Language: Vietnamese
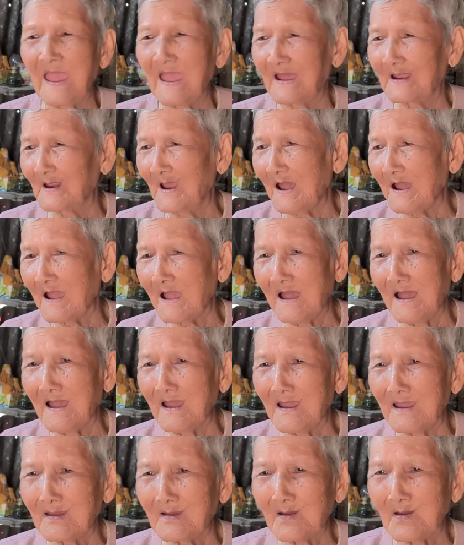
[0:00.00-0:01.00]
Dạ, đó có,
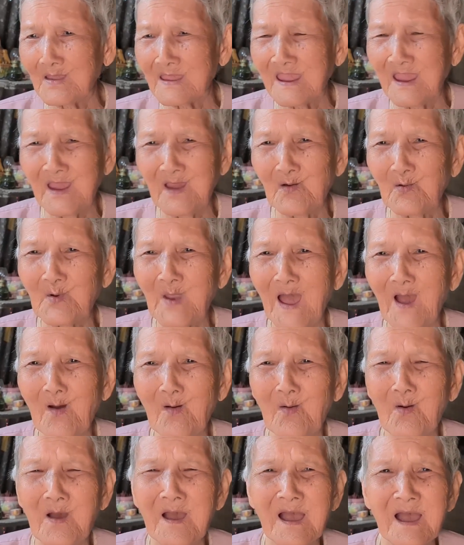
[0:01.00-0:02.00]
có nhiêu
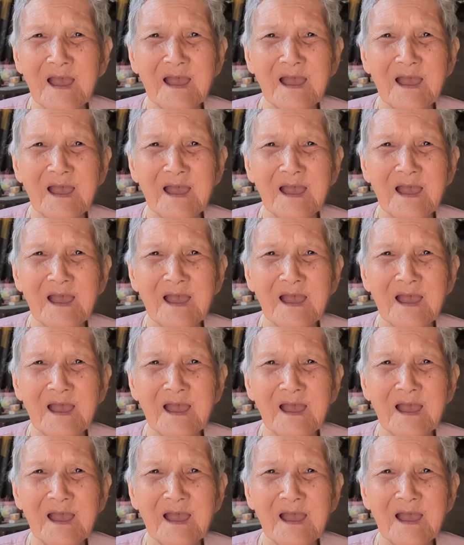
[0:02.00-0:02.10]
đâu.